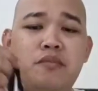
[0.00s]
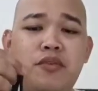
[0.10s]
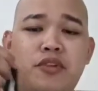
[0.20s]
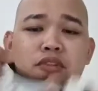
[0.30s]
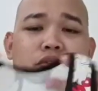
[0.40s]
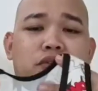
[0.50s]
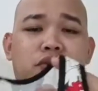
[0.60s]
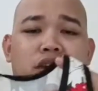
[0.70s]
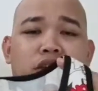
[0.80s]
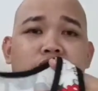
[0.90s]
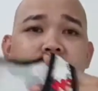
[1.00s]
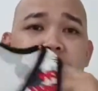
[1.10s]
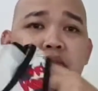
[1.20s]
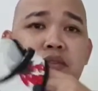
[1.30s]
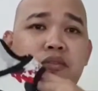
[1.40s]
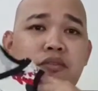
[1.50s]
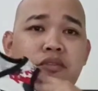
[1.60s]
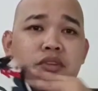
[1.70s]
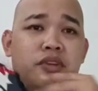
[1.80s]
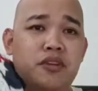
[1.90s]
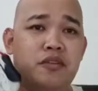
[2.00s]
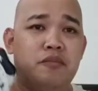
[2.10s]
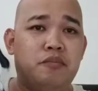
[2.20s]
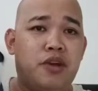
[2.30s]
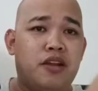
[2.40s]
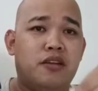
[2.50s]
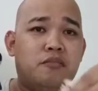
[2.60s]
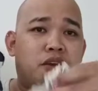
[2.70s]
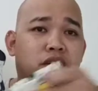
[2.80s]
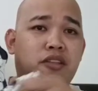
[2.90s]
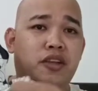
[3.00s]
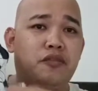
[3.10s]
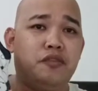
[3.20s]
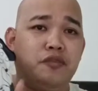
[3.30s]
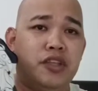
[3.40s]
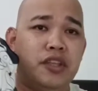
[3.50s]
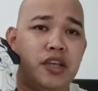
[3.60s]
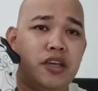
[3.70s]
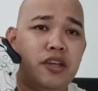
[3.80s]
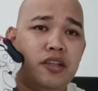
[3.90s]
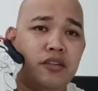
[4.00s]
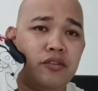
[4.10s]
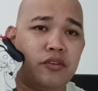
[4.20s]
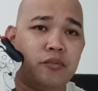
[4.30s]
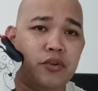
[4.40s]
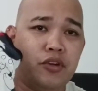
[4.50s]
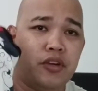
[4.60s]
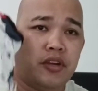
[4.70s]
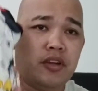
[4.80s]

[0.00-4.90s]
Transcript: mall to, nakita mo, parang mga 350 na yan or more.